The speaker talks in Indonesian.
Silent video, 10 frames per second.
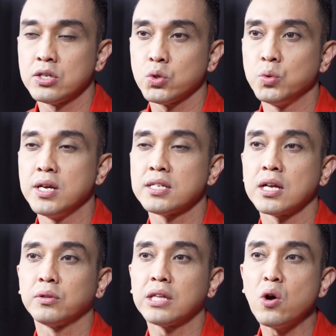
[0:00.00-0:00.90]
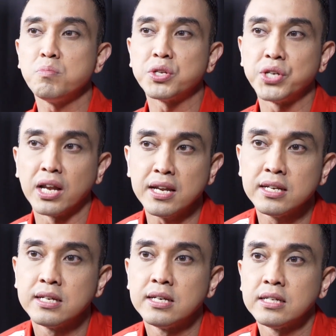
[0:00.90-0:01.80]
Sudah satu tahun berjalan,
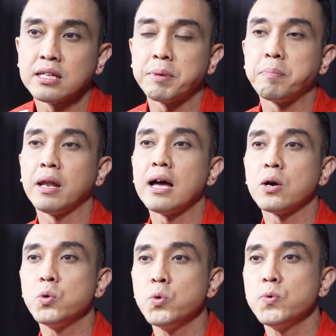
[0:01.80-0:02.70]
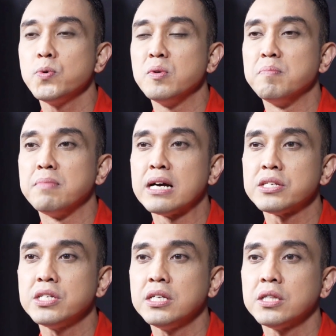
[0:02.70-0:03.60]
tapi pelaku
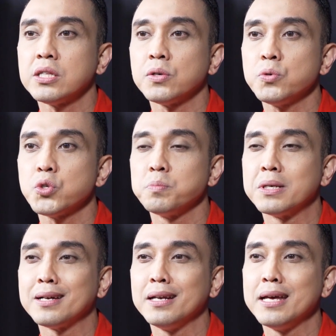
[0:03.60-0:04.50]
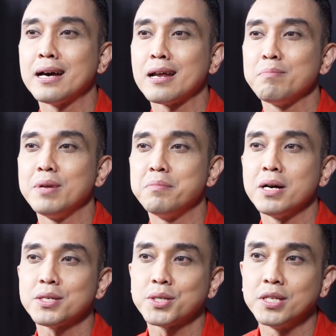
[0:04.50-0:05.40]
masih terus berkeliaran
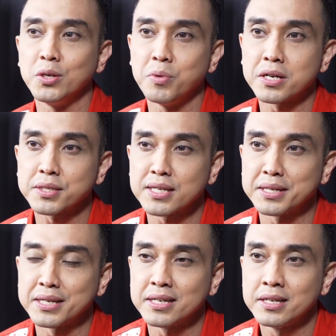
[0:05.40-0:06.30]
bebas di luar sana.